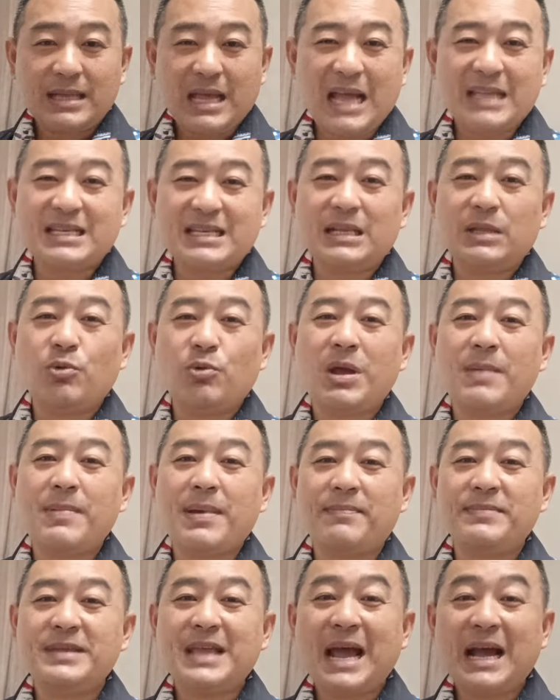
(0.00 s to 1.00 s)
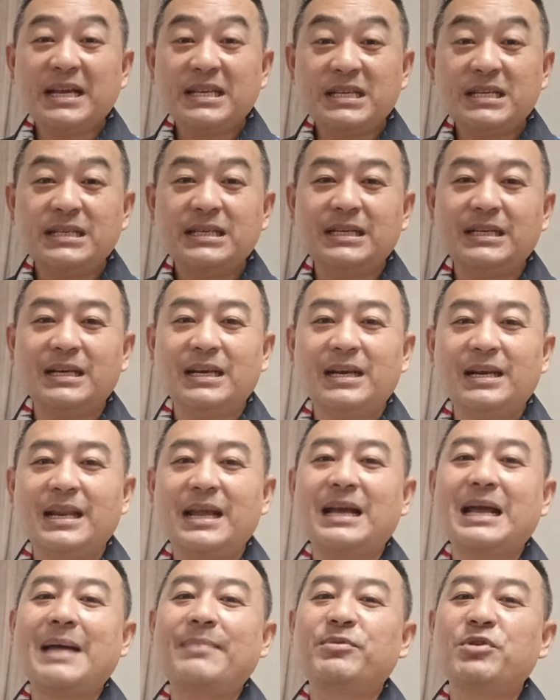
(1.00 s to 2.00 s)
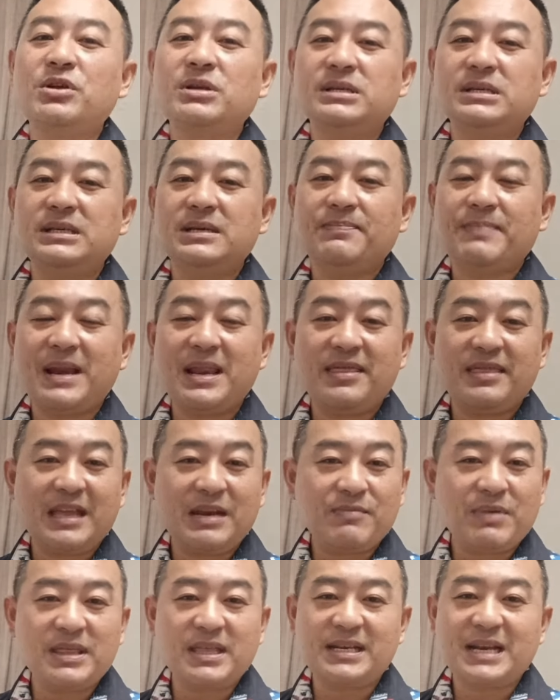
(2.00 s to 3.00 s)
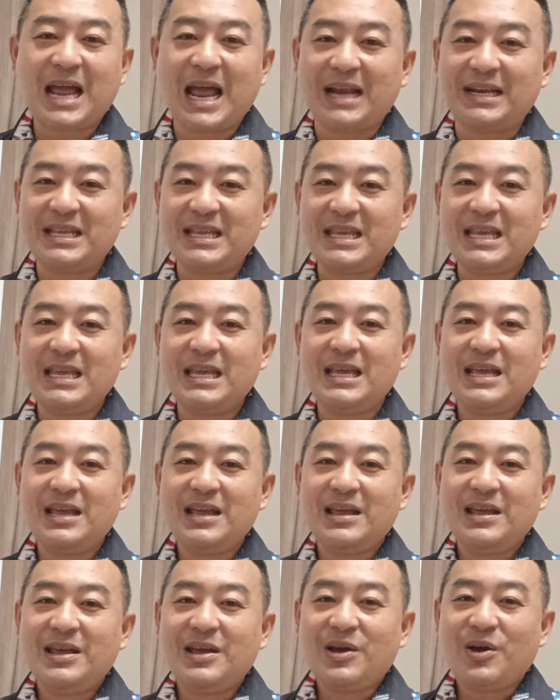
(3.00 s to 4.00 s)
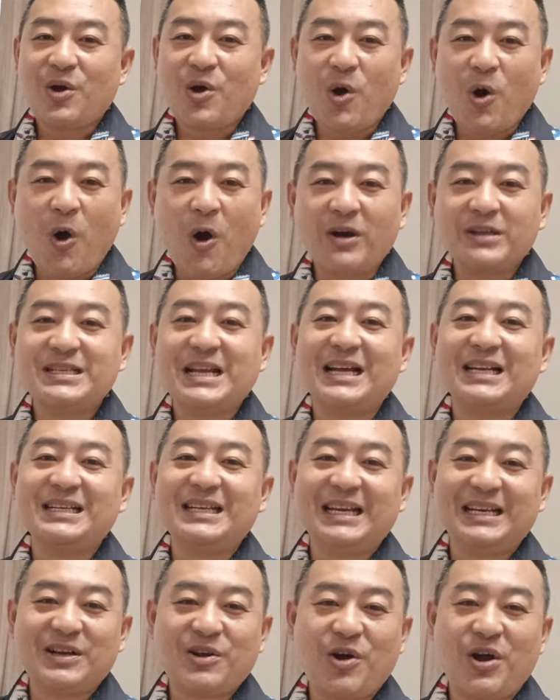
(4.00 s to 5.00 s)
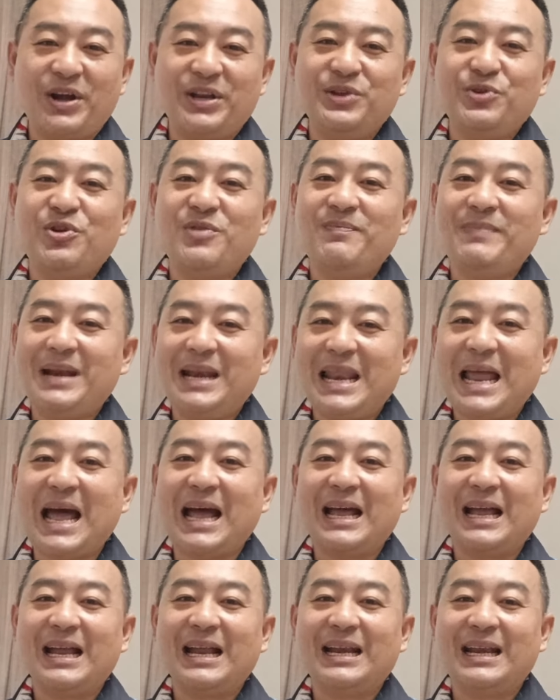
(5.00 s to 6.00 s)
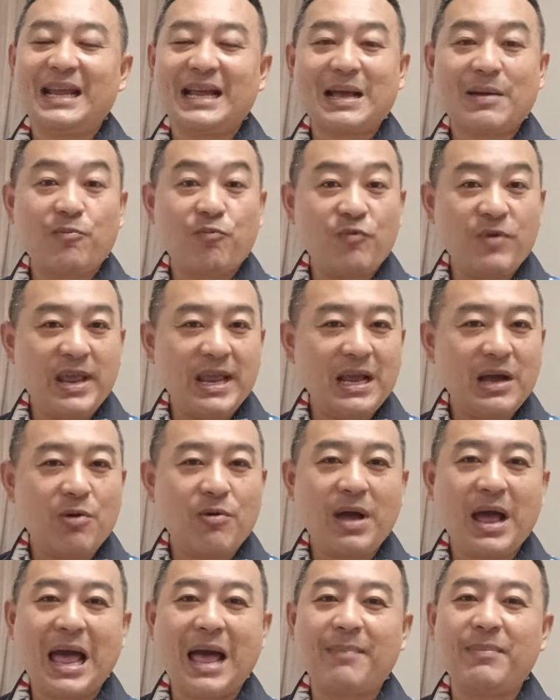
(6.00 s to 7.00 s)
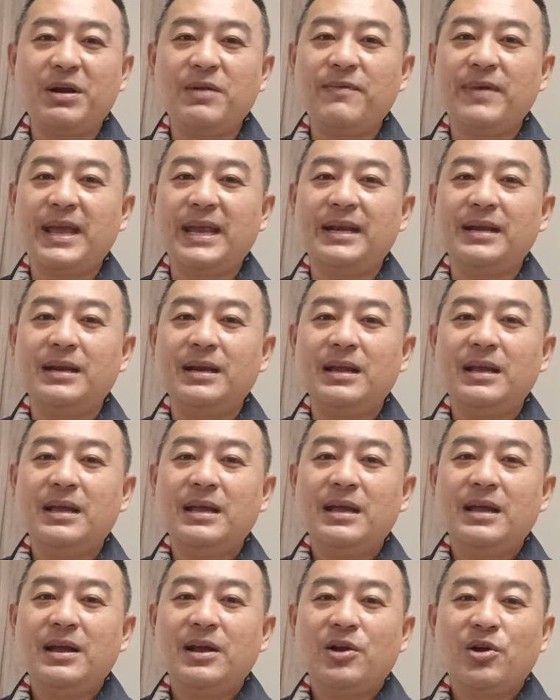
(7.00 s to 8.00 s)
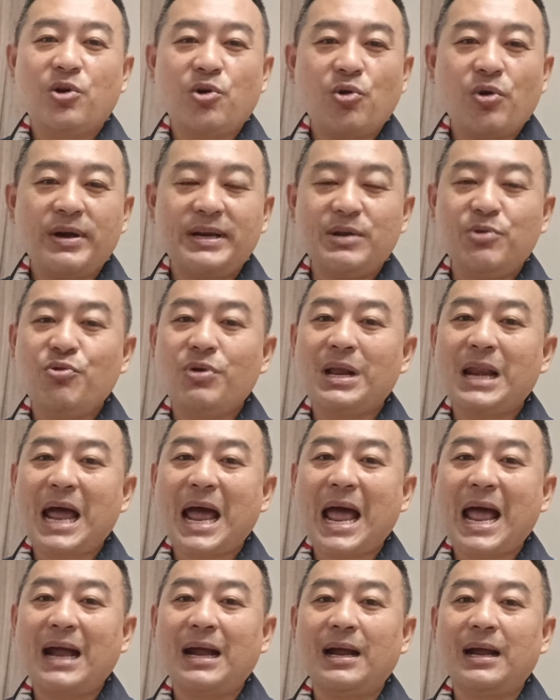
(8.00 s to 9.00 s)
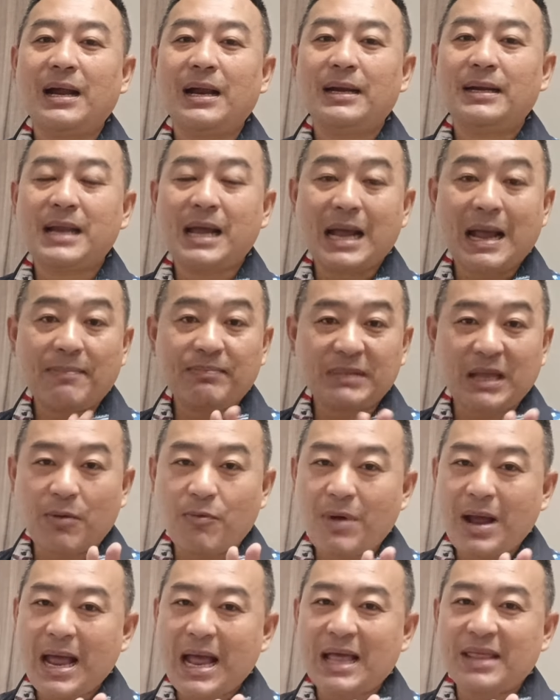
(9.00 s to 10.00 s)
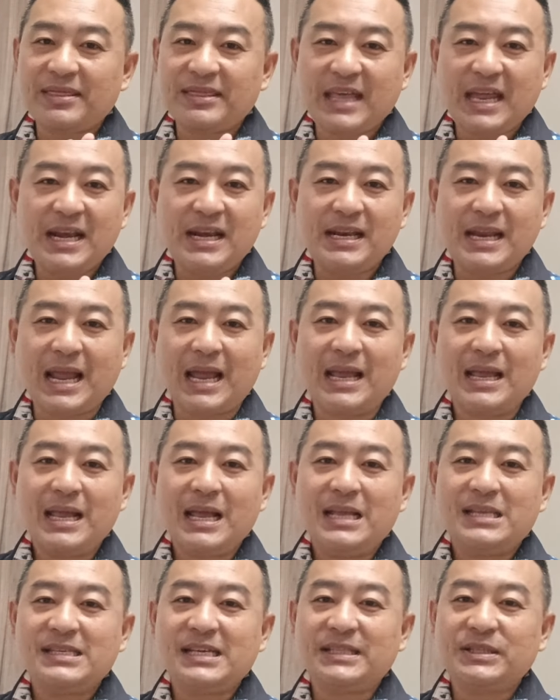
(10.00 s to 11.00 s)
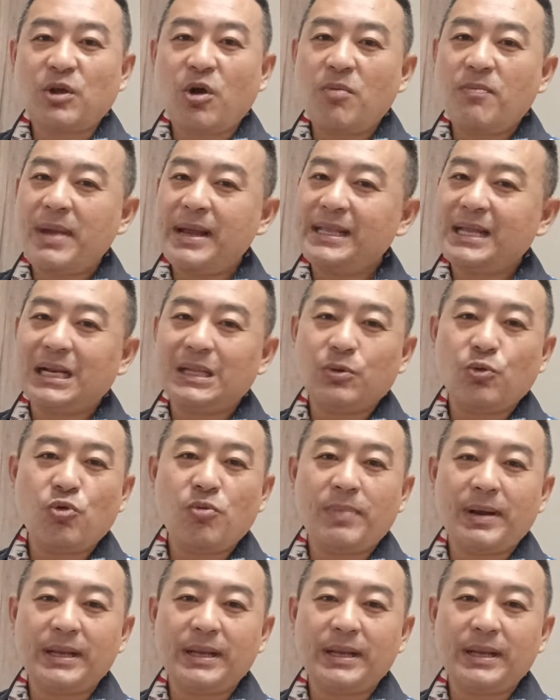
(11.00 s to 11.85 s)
ถ้าจะรวยแบบยั่งยืนนะครับ ก็คือเป็นเส้นวาสนาที่ออกจากเนินอ่อนโยนเป็นหลักนะครับ วิ่งเข้าหาบริเวณ โคนนิ้วกลางนะครับ แต่ว่าเส้นเนี่ยจะต้องไม่ทะลุ